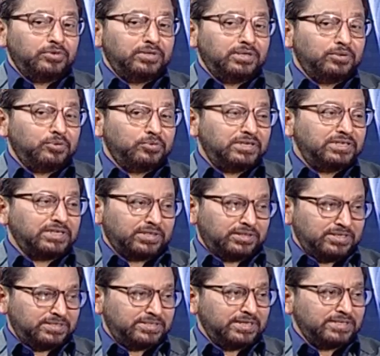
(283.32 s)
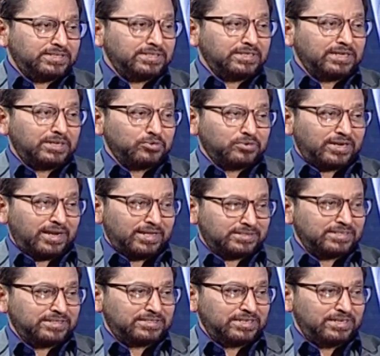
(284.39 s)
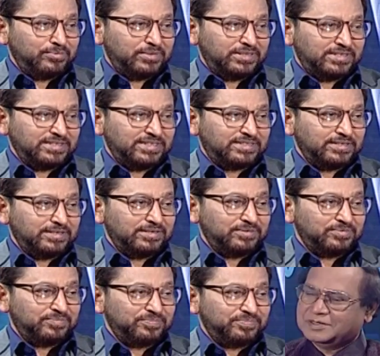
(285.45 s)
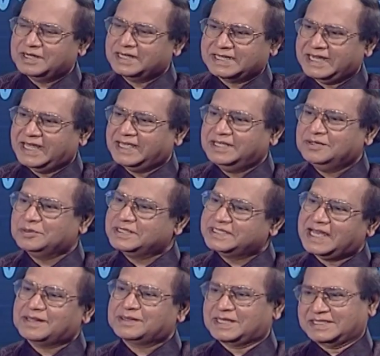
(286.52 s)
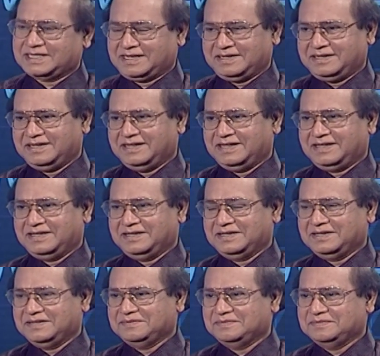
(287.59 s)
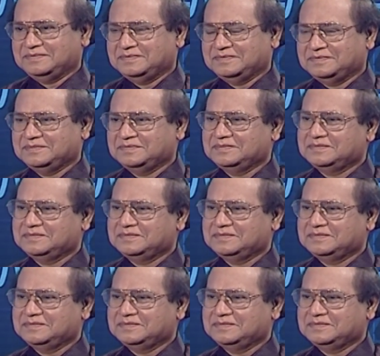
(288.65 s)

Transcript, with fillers: উনি উনি জানতে চেয়েছেন নাকি ওনার আছে সেটা বলতে না ওনার আছে ওনার নেই উনি জানতে চান আচ্ছা, আচ্ছা কিডনি ফেলুর